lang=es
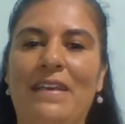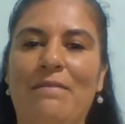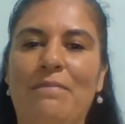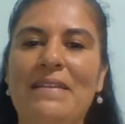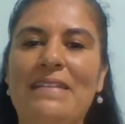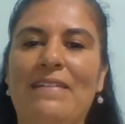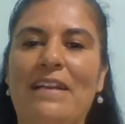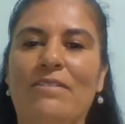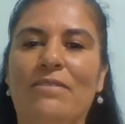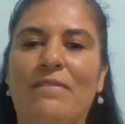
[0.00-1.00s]
Empieza a
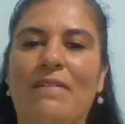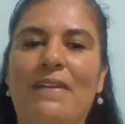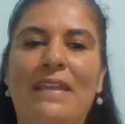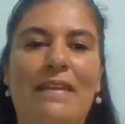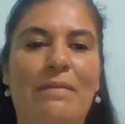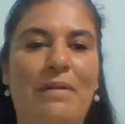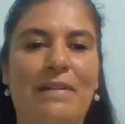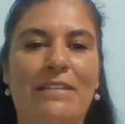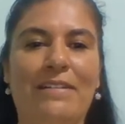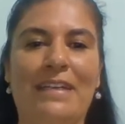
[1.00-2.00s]
hablar con tu bebé desde el
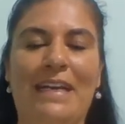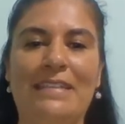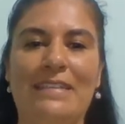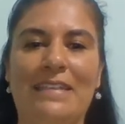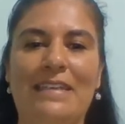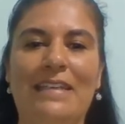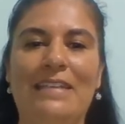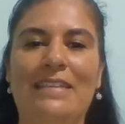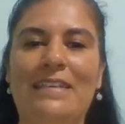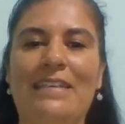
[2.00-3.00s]
momento que nace.
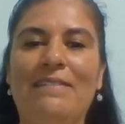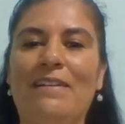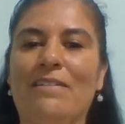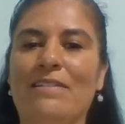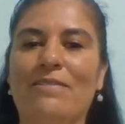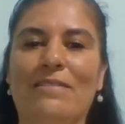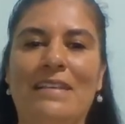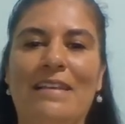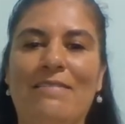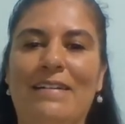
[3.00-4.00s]
Describe lo que
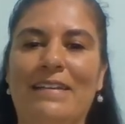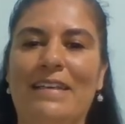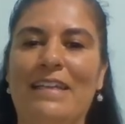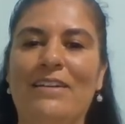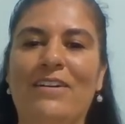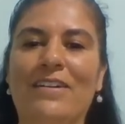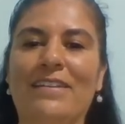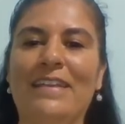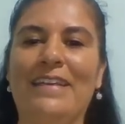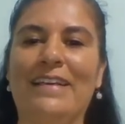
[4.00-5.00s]
sucede a su alrededor,
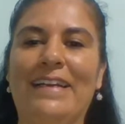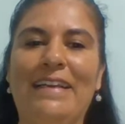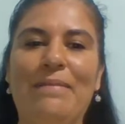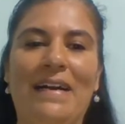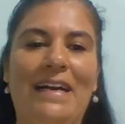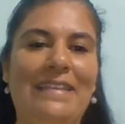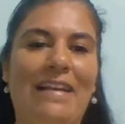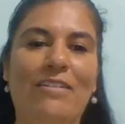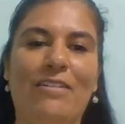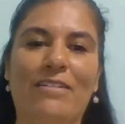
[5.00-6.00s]
desde el clima hasta
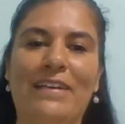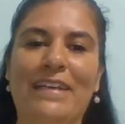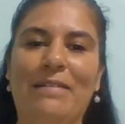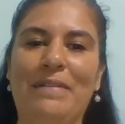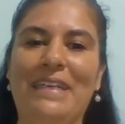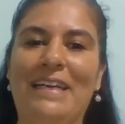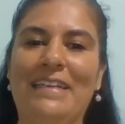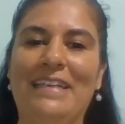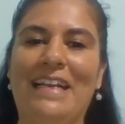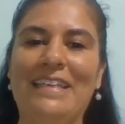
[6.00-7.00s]
los colores que
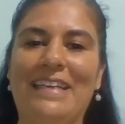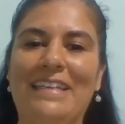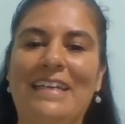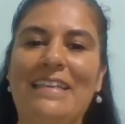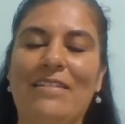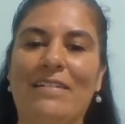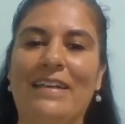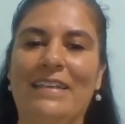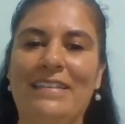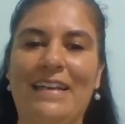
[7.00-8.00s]
miran y las tareas del
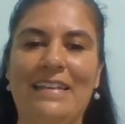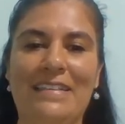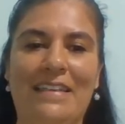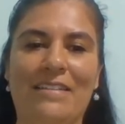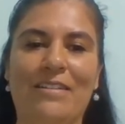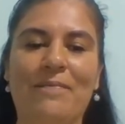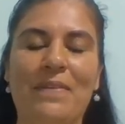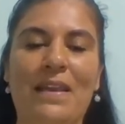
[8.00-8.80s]
hogar que estás haciendo.